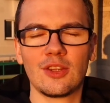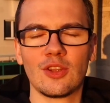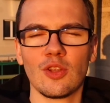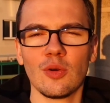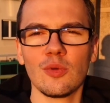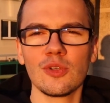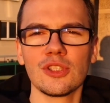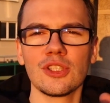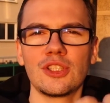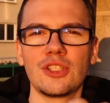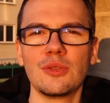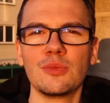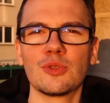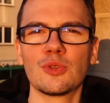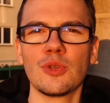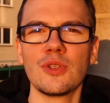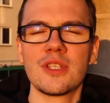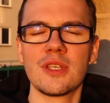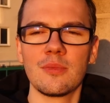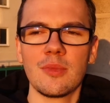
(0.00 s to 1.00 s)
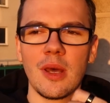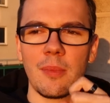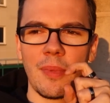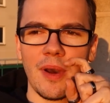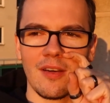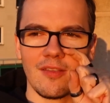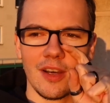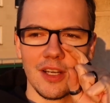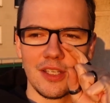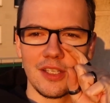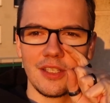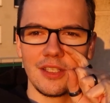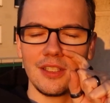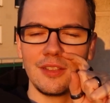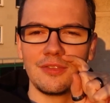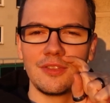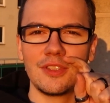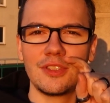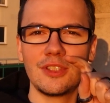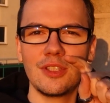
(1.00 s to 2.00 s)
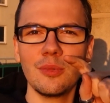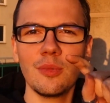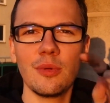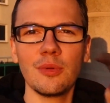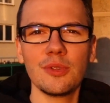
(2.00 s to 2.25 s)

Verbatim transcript: to można się tym słońcem napawać. I w tym